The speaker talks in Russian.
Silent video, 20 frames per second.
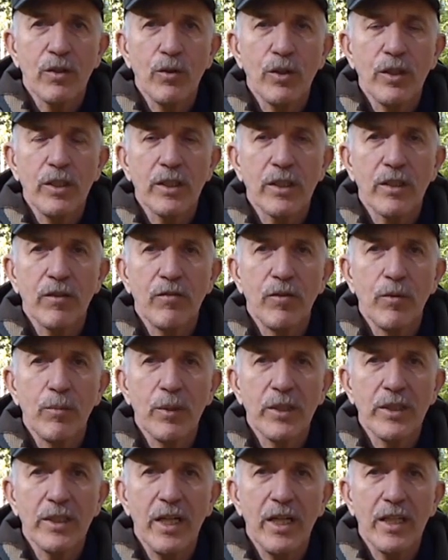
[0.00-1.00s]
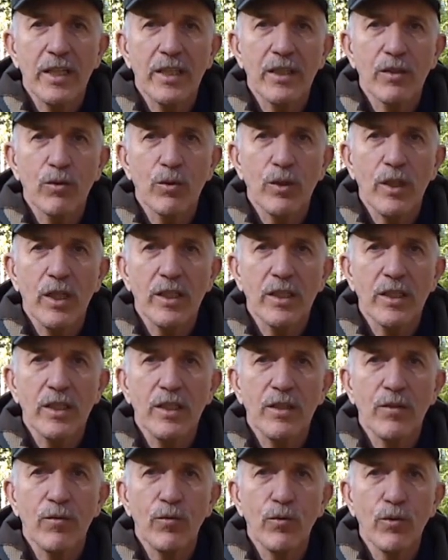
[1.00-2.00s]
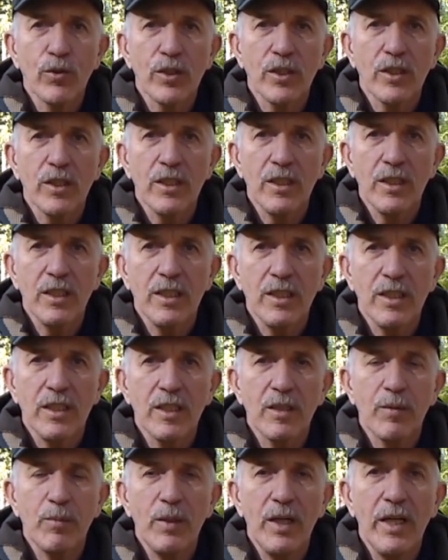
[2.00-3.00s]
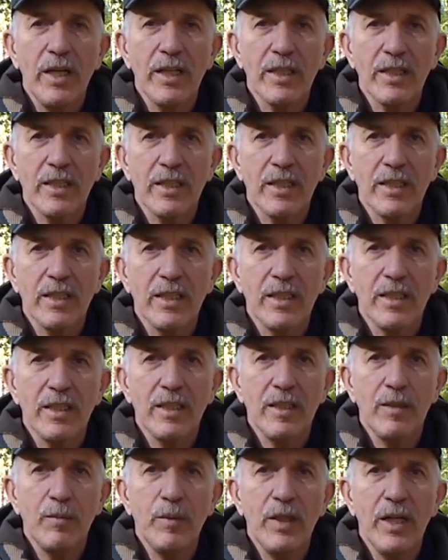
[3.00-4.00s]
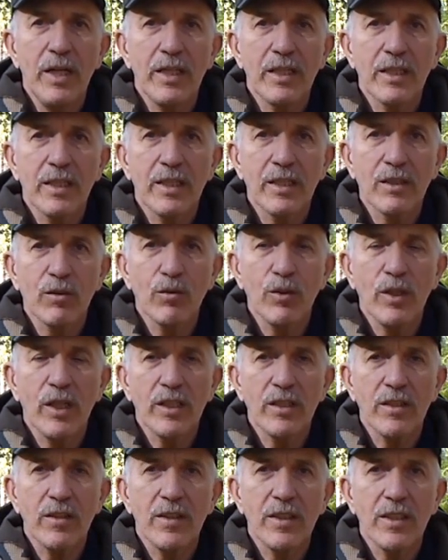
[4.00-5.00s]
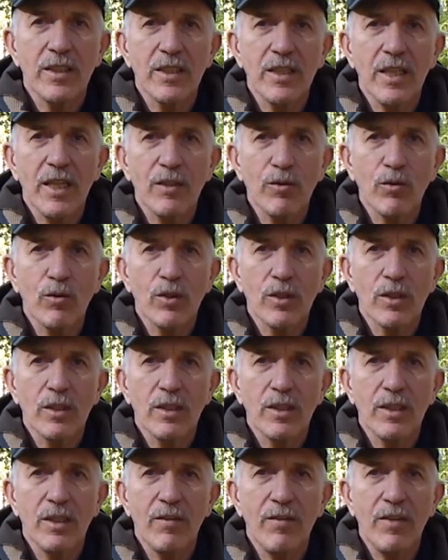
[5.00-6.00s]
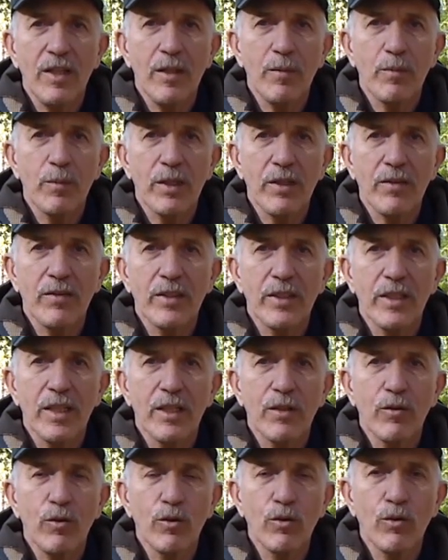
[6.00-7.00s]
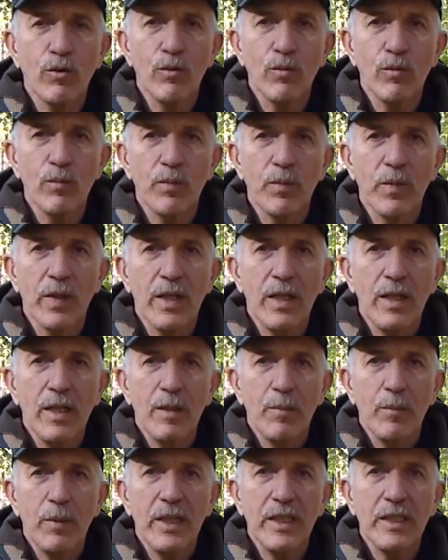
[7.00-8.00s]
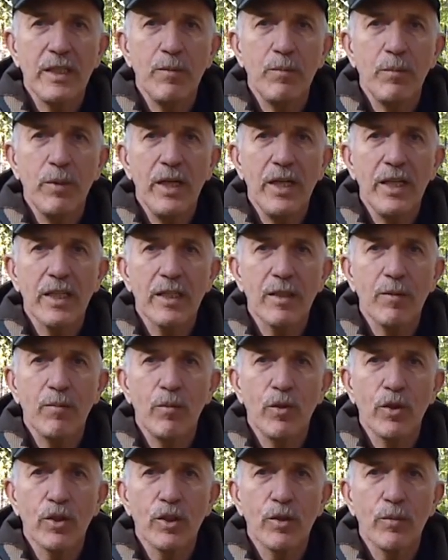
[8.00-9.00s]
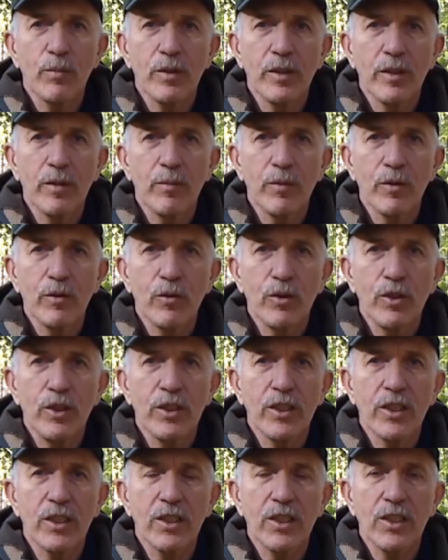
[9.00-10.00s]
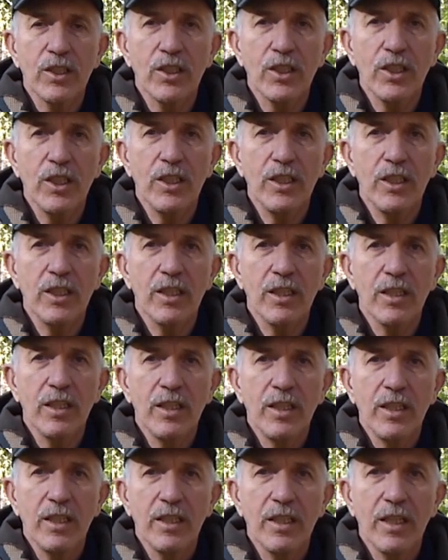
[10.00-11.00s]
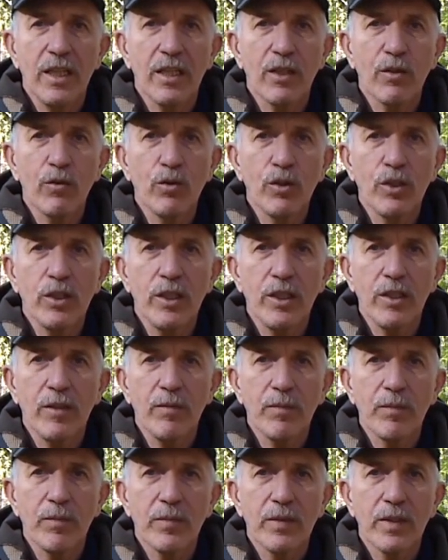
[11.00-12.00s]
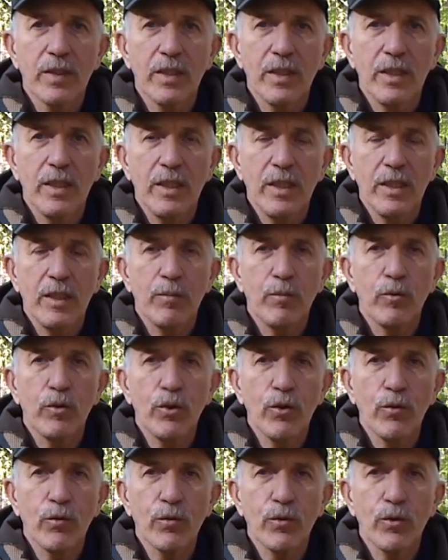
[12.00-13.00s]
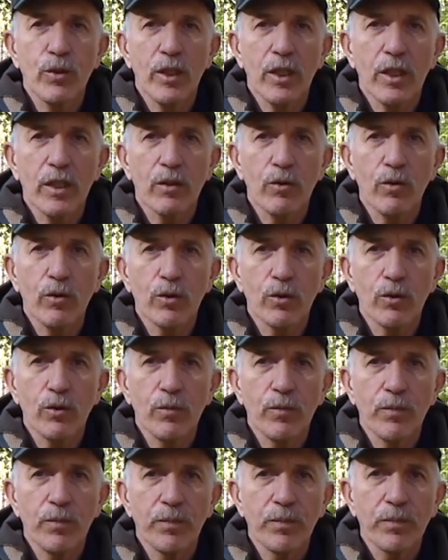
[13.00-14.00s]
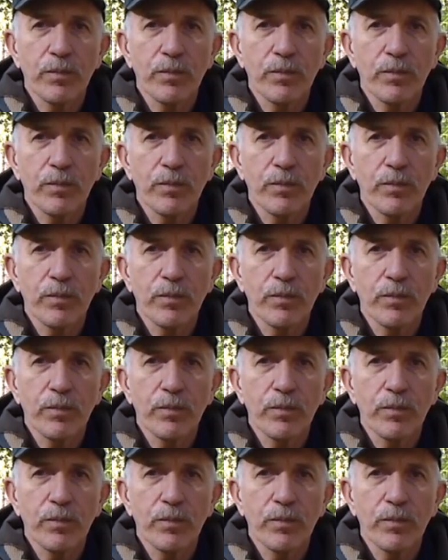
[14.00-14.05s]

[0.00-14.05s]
охотников выполняли государственные функции, их билеты имели государственный статус, давали право на охоту. По этим билетам можно было получить разрешение на оружие и путевку на охоту.